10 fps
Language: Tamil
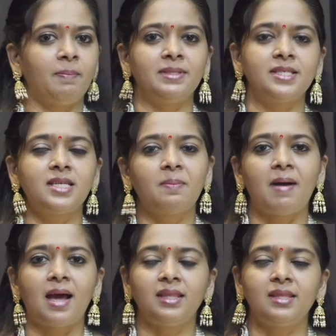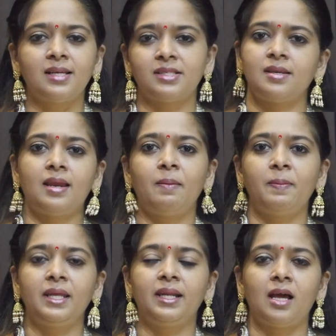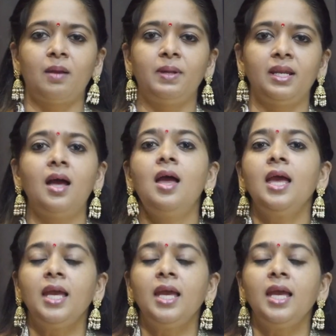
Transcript: மெஜஸ்டிக் பாரதிதாசன் என்ன பண்ணியிருக்காரு அப்படின்னா